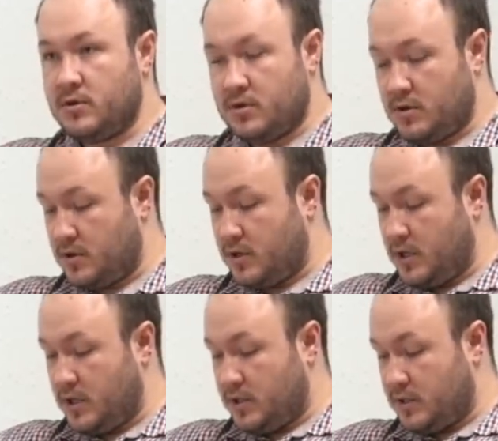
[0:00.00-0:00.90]
А,
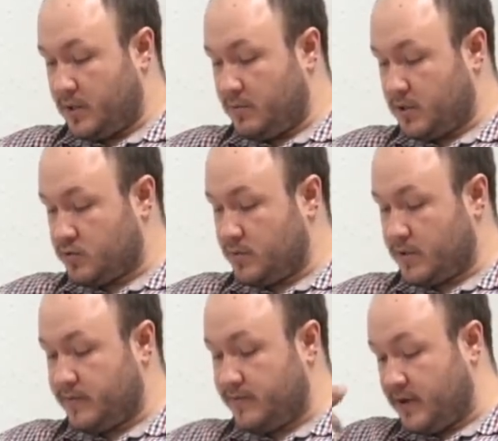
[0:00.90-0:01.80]
например, судя по
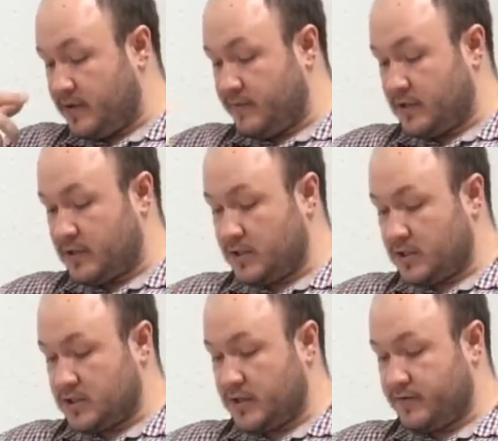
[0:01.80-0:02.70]
объявлениям в интернете,
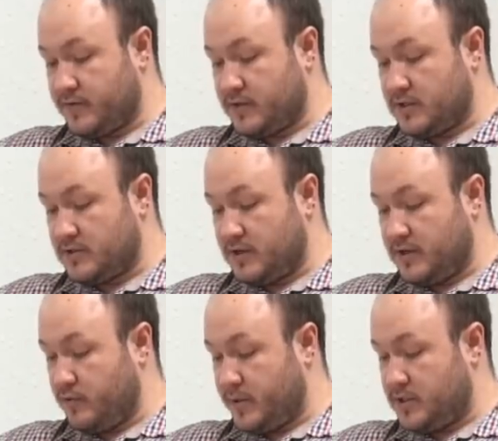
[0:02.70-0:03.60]
хозяева квартир
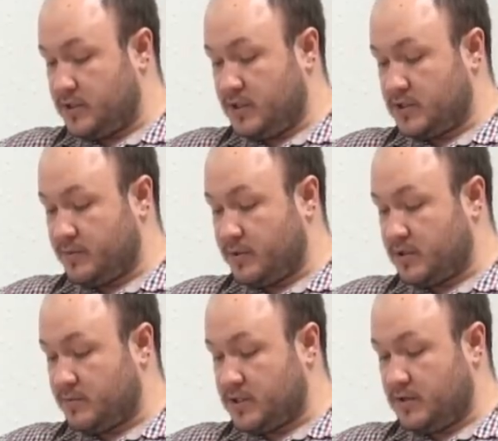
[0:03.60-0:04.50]
в поди резко
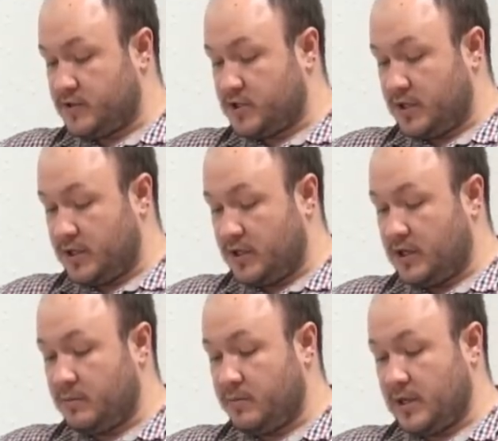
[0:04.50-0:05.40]
притормозили в желании
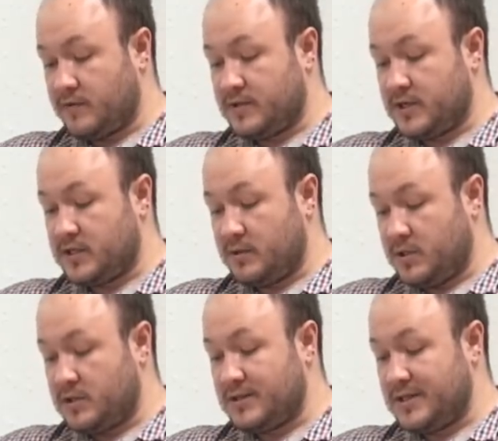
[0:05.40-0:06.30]
обменять квадратный
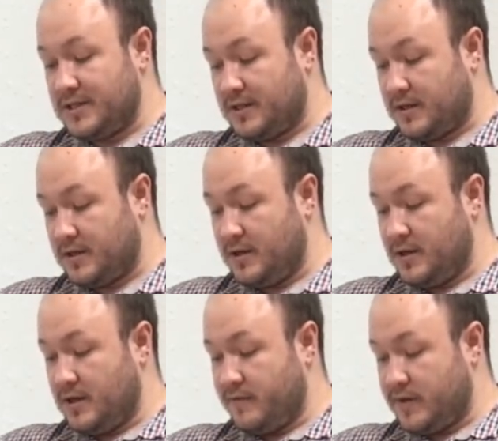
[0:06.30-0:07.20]
метр на деньги.
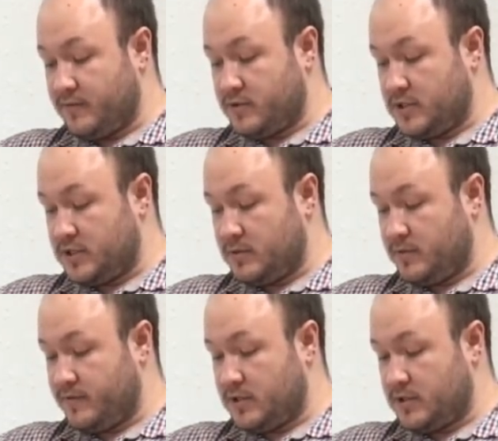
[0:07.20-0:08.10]
В августе семьи
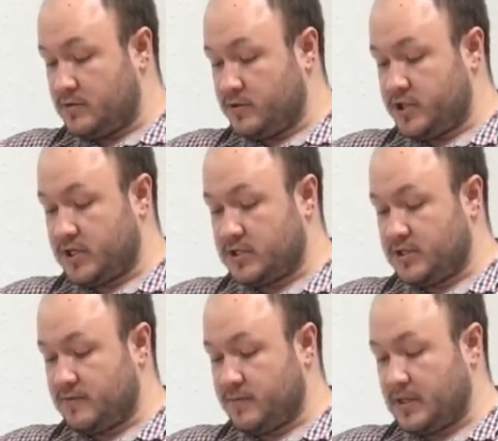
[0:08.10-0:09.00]
военнослужащих
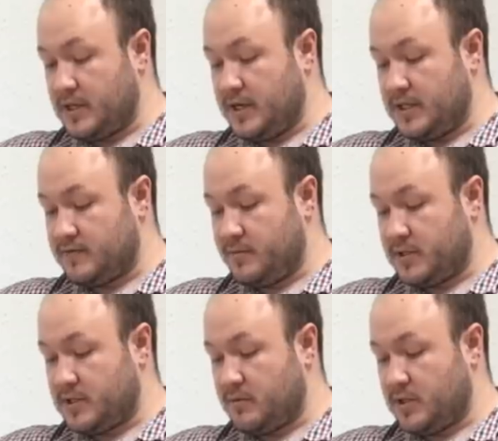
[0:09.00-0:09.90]
активно предлагали свои
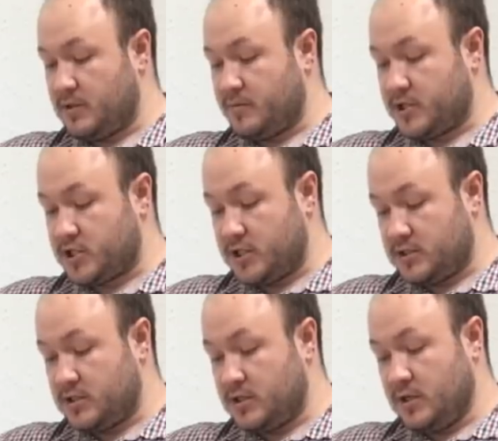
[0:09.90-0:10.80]
апартаменты по
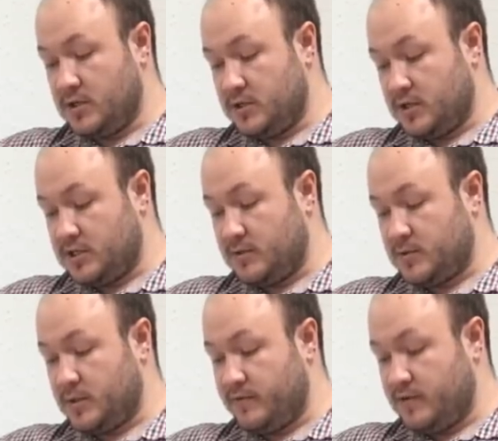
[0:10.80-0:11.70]

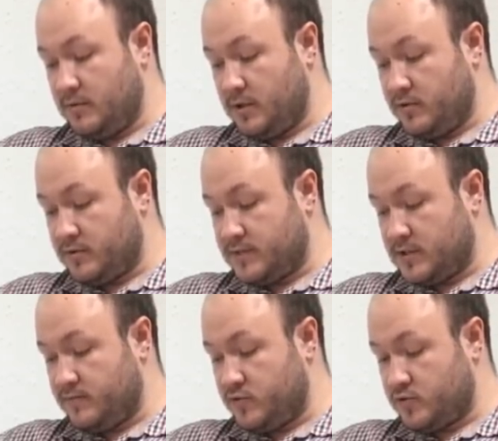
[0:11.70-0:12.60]
6-7,5 миллионов за
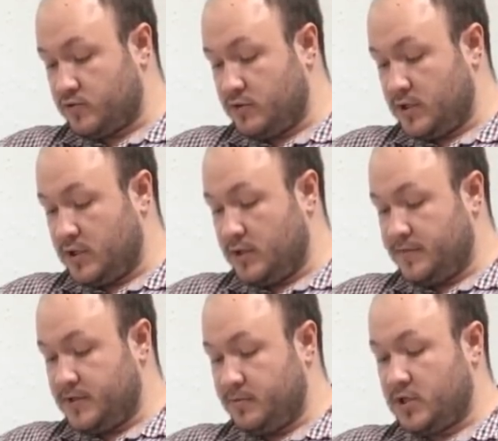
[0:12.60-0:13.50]
двушку.
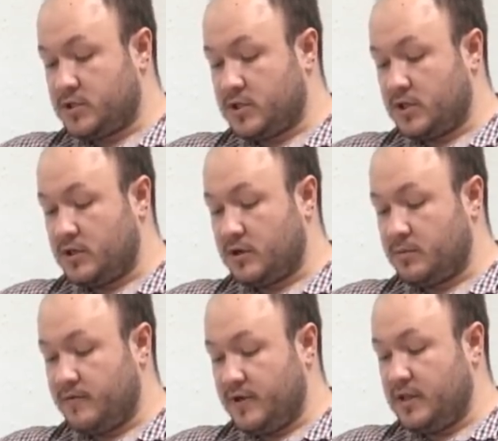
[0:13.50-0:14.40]
Теперь же таких
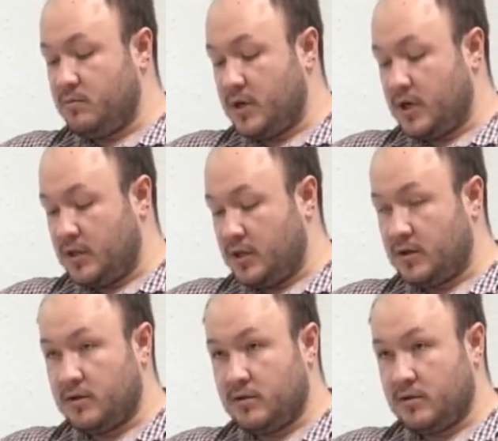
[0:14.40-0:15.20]
объявлений мало.